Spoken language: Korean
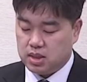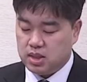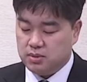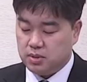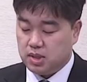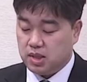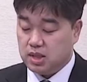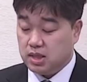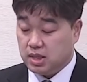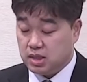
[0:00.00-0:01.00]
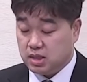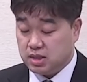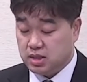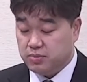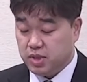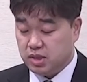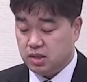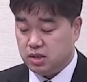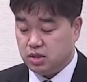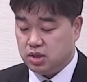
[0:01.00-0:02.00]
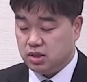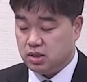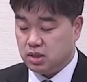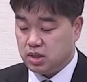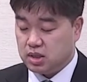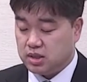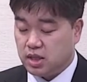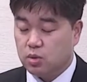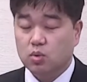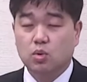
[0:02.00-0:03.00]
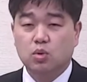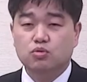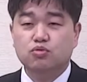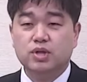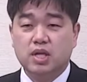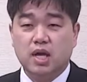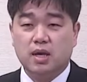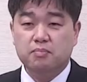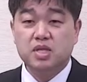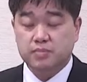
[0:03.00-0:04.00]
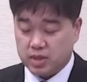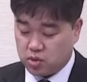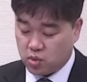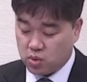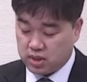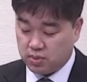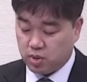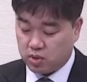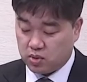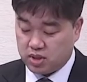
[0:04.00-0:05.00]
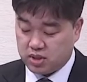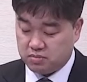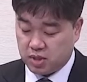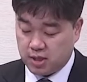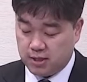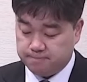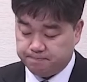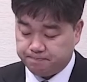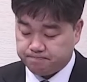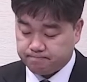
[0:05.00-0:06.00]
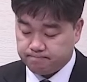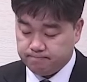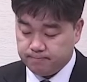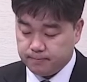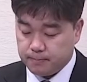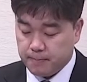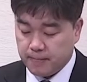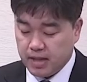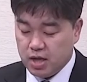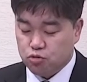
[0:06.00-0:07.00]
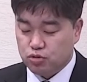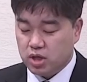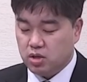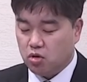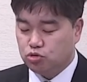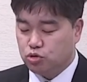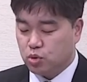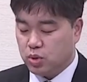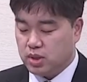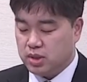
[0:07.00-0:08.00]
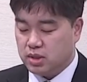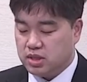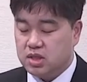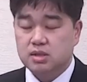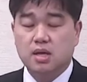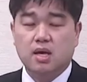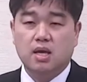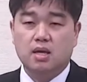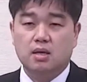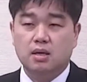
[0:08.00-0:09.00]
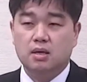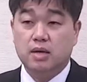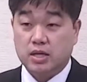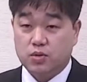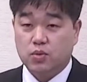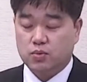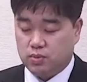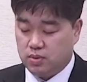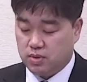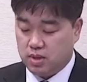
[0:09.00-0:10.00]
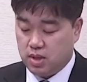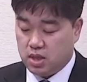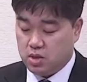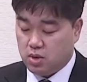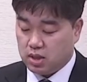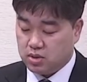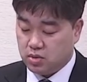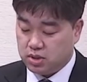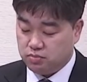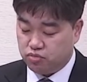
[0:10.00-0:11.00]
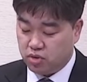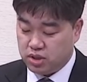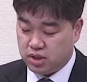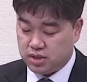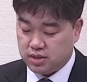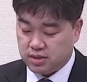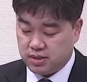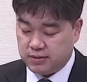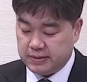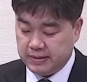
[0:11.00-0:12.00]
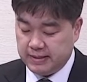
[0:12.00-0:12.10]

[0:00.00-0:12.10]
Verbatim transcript: 이 의미를 그대로 우리의 믿음에 적용한다면 어떻겠습니까? 우리를 억누르고 있는 이 시대의 레기온 이와 같은 것이 무엇이 있을까요?